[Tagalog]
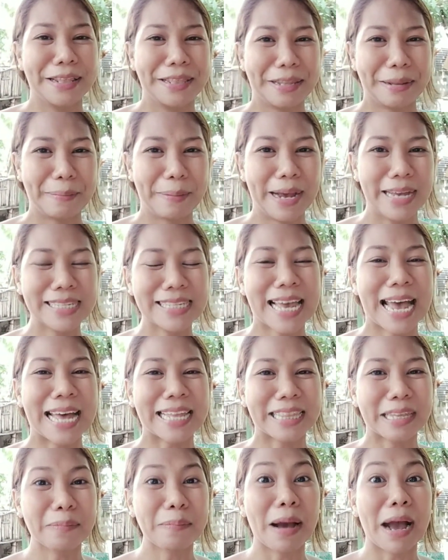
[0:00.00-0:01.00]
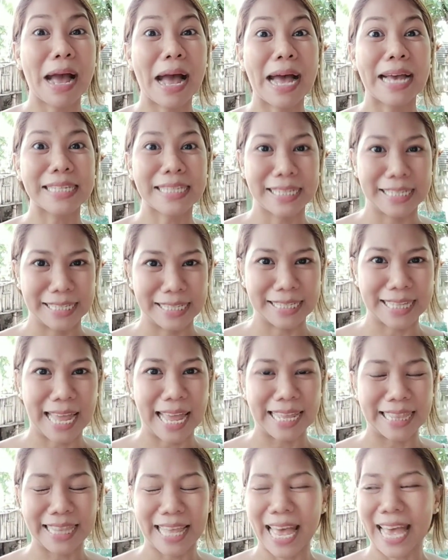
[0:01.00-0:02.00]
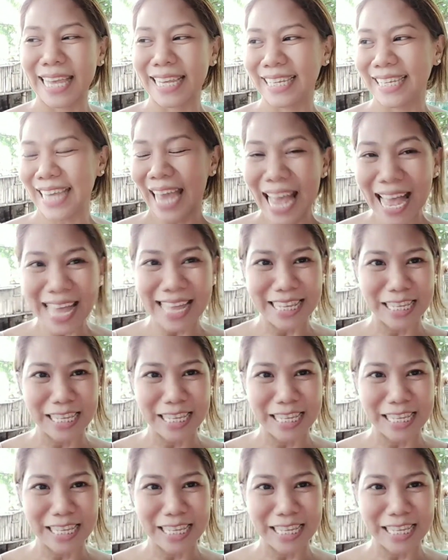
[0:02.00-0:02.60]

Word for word: 'di ba, sa ating mga assistant. Ayan.